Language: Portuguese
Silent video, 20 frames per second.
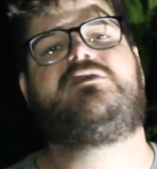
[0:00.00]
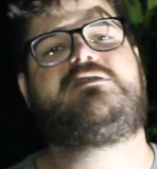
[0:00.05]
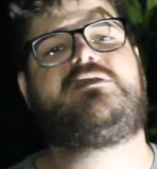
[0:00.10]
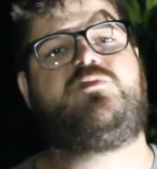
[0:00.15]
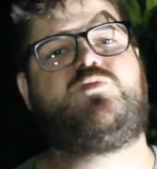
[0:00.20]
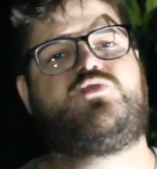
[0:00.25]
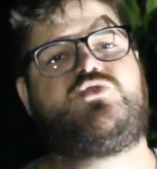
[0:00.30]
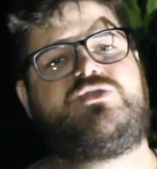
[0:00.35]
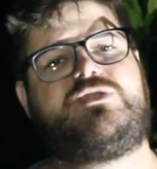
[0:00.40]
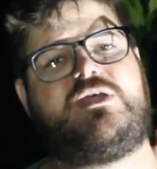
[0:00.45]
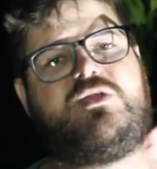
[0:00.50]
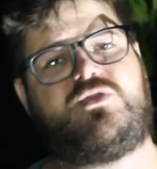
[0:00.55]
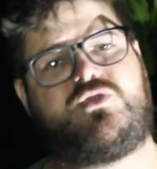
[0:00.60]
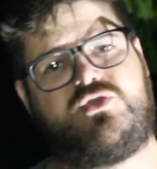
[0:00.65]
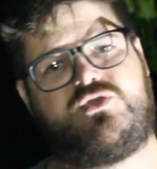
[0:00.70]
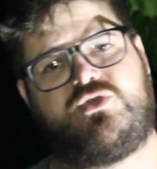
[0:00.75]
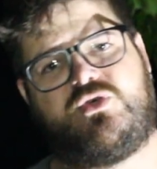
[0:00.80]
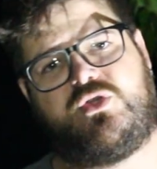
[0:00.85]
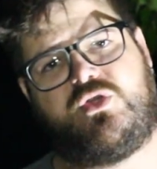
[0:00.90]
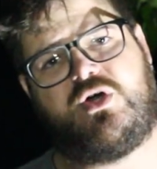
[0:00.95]
Nós temos o
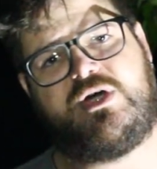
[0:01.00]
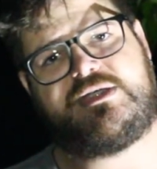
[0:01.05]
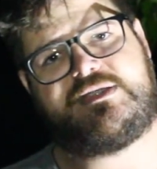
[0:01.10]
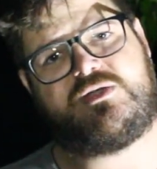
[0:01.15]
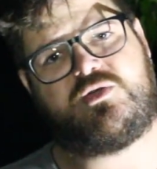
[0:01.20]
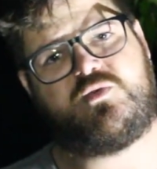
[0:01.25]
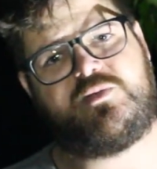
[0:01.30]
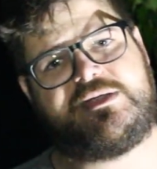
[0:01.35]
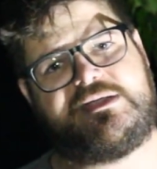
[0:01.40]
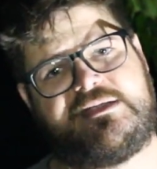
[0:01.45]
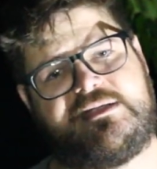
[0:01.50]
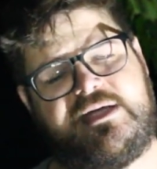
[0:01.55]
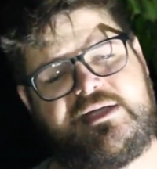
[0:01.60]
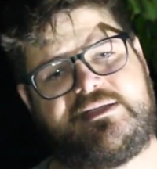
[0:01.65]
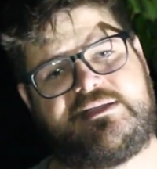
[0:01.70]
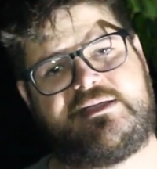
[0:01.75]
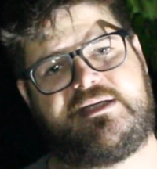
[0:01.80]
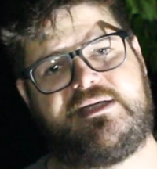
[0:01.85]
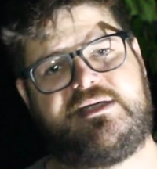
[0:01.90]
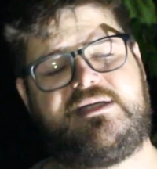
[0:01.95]
centro de zoonose em algumas
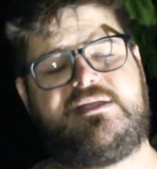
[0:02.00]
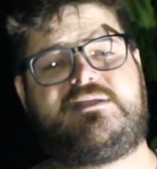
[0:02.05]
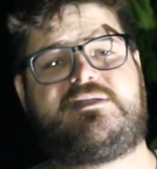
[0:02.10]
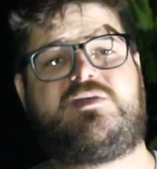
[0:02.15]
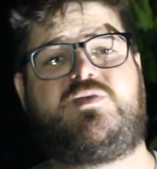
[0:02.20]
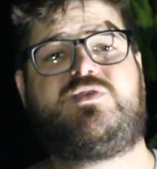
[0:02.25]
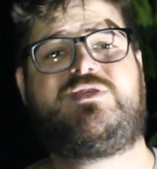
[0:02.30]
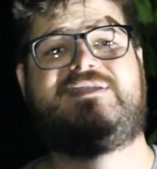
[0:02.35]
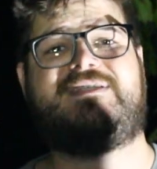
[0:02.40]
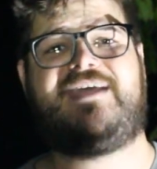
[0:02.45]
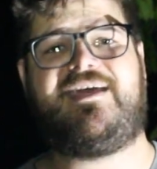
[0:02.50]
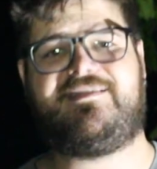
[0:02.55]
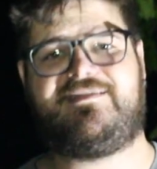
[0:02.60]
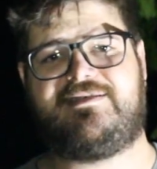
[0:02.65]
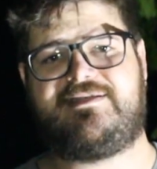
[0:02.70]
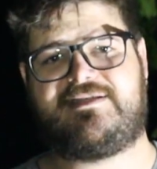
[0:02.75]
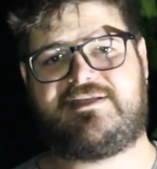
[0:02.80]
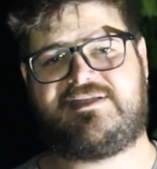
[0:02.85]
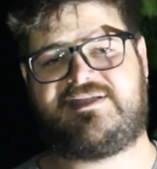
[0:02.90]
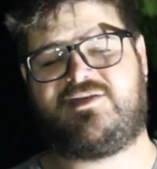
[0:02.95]
cidades grandes, os
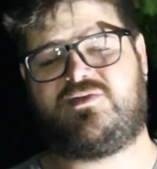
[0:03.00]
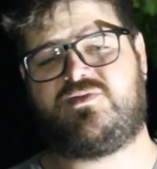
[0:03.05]
CETAS, que